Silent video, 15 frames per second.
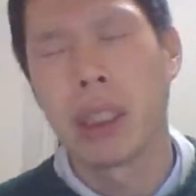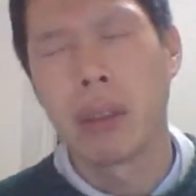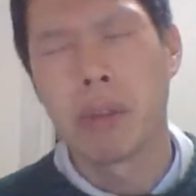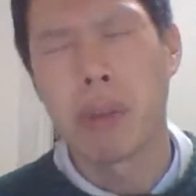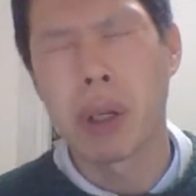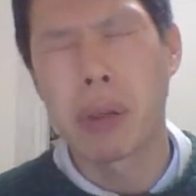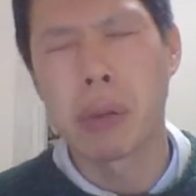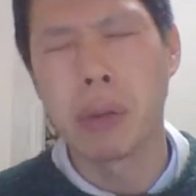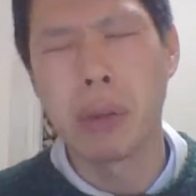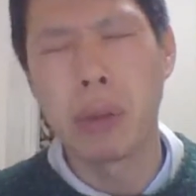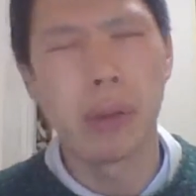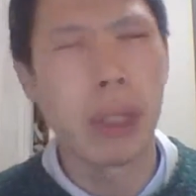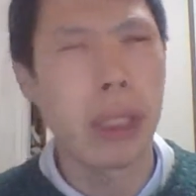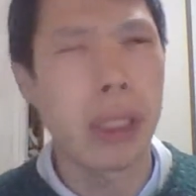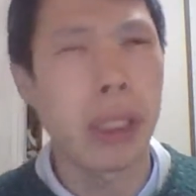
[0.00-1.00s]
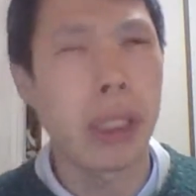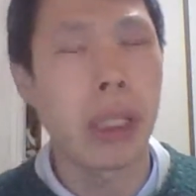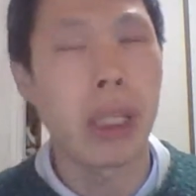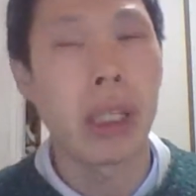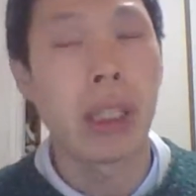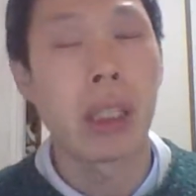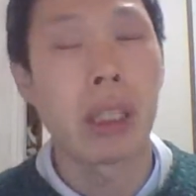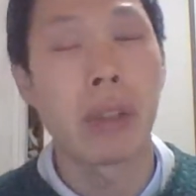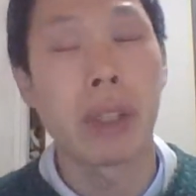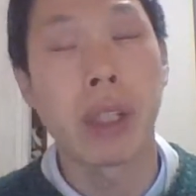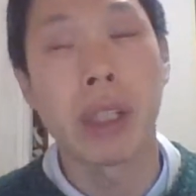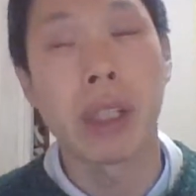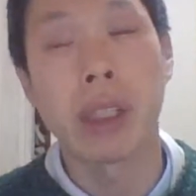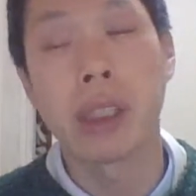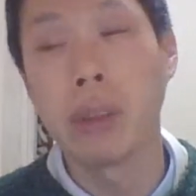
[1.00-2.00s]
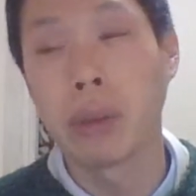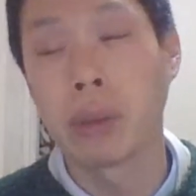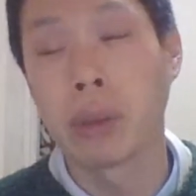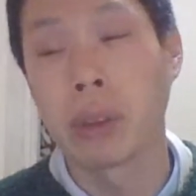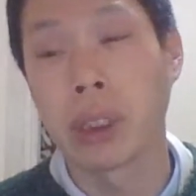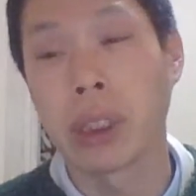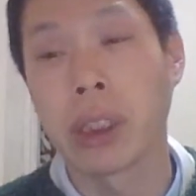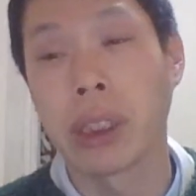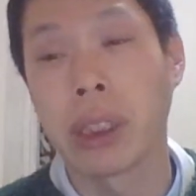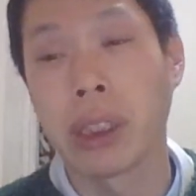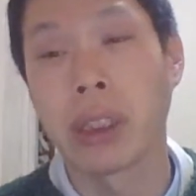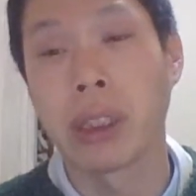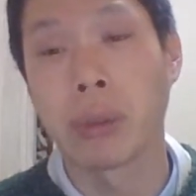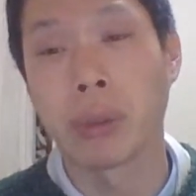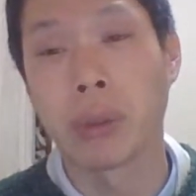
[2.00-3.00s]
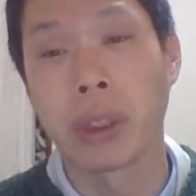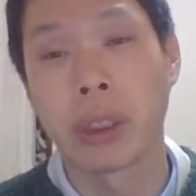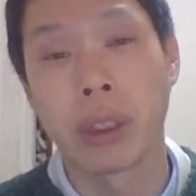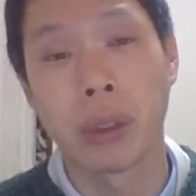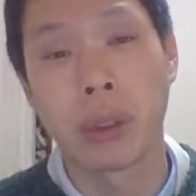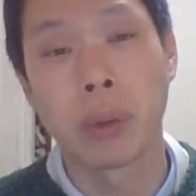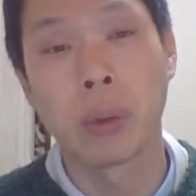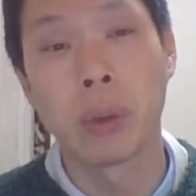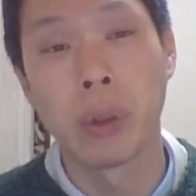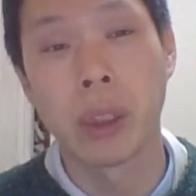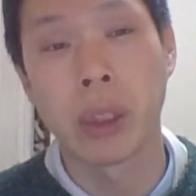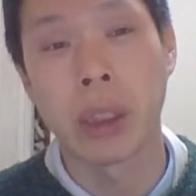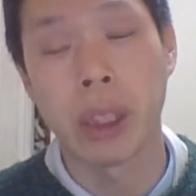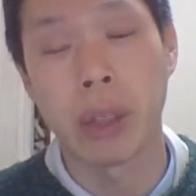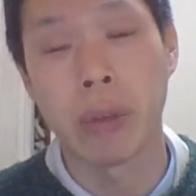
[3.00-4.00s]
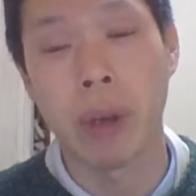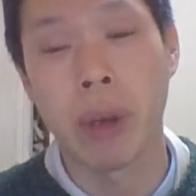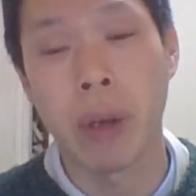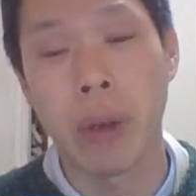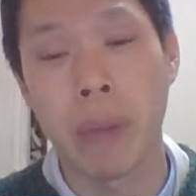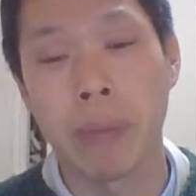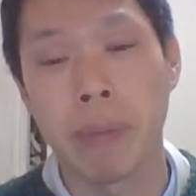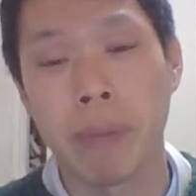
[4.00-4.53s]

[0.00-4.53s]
まあ、老朽化してね、それから全国の政令市でもね、市長校舎っていうのはね、